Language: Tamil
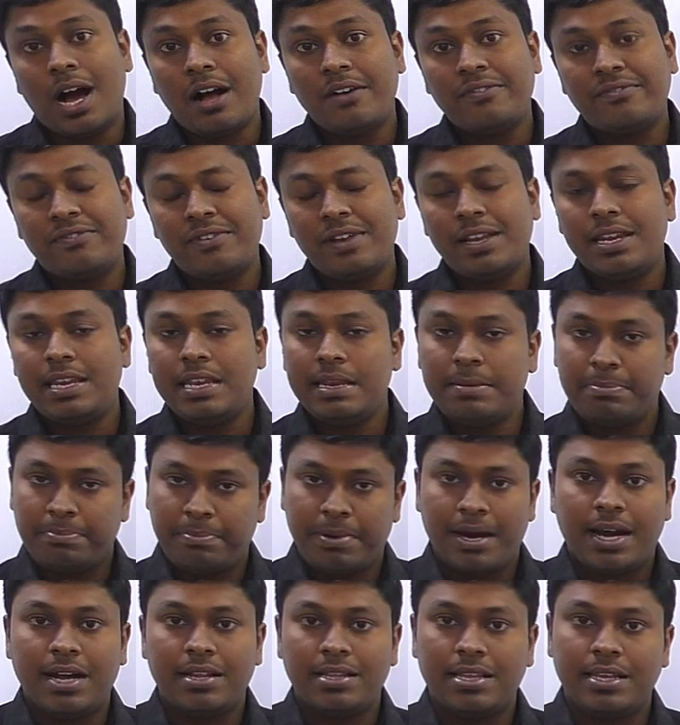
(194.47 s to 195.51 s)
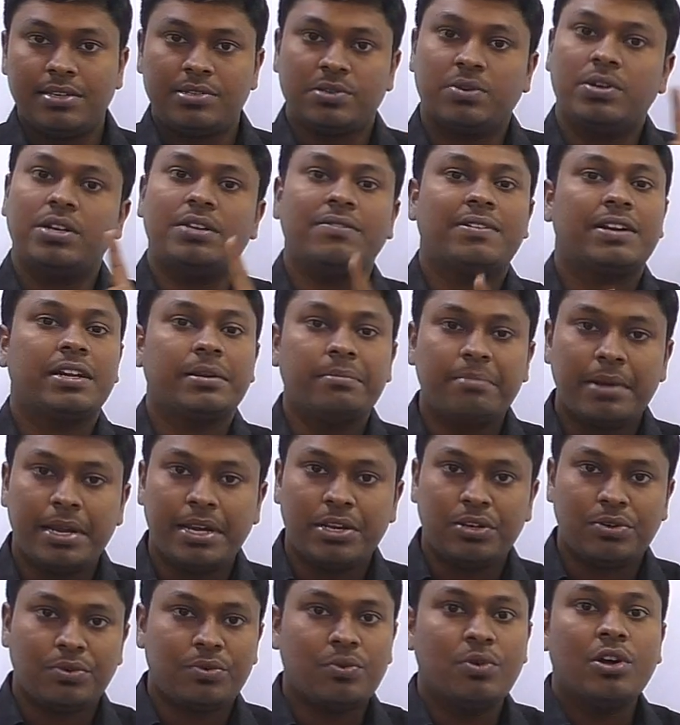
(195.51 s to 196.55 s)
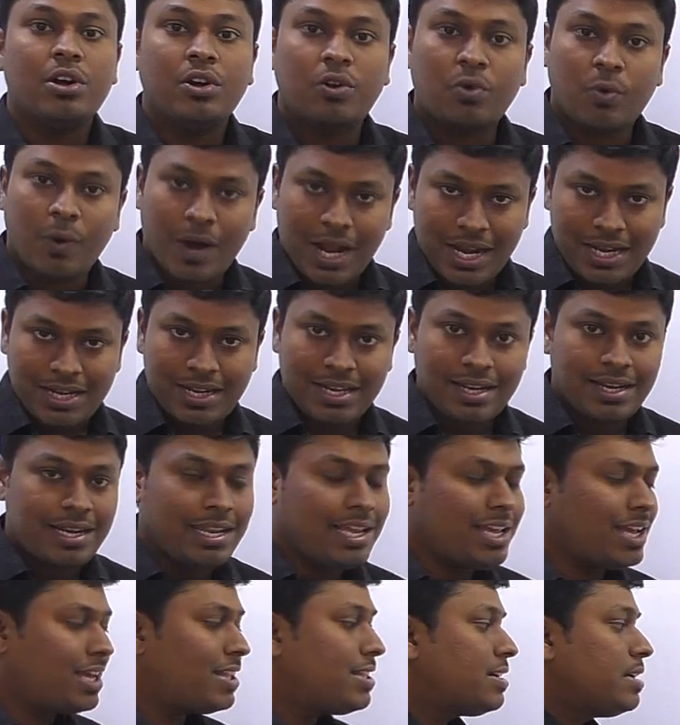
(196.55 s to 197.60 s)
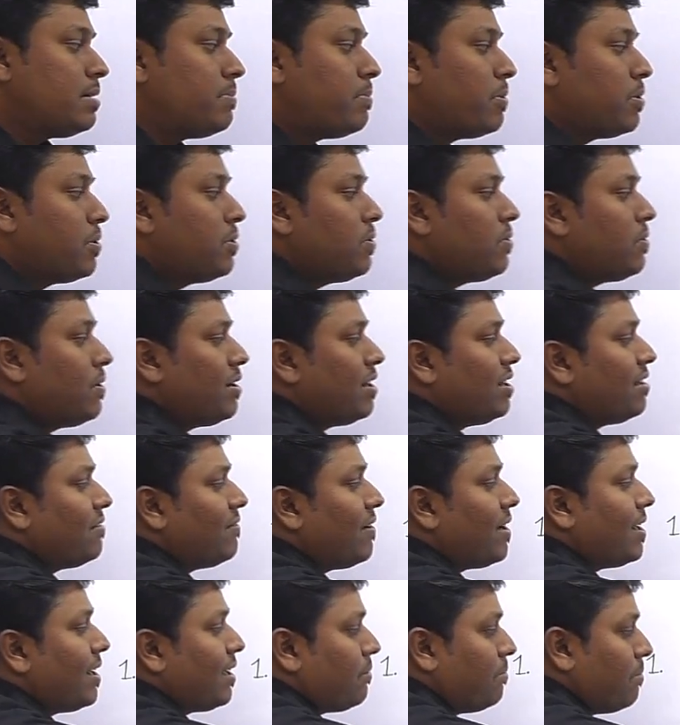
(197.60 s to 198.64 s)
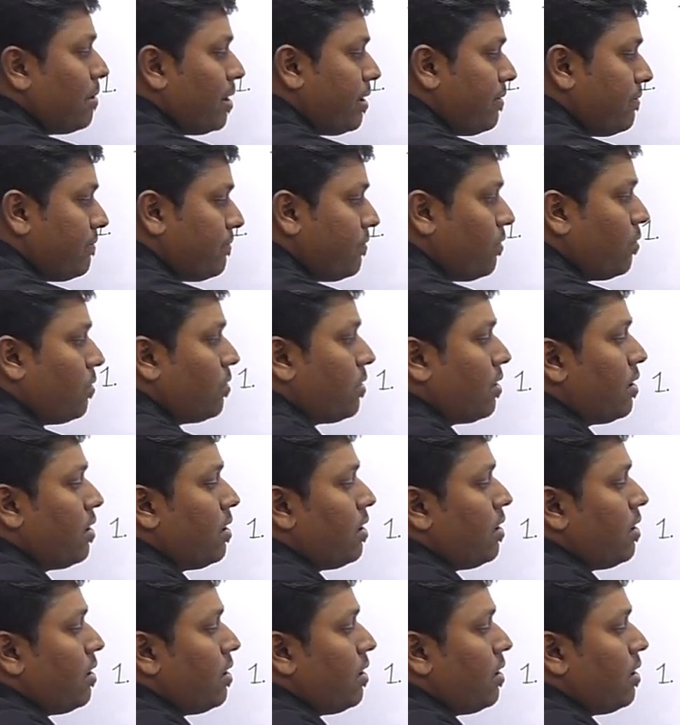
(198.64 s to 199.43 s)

ஆஃபர்லி பாதி ஸோ டிவைடட் பை டூ குவார்ட்டர்லி எதால் பண்ணோம் டிவைடட் பை ஃபோர்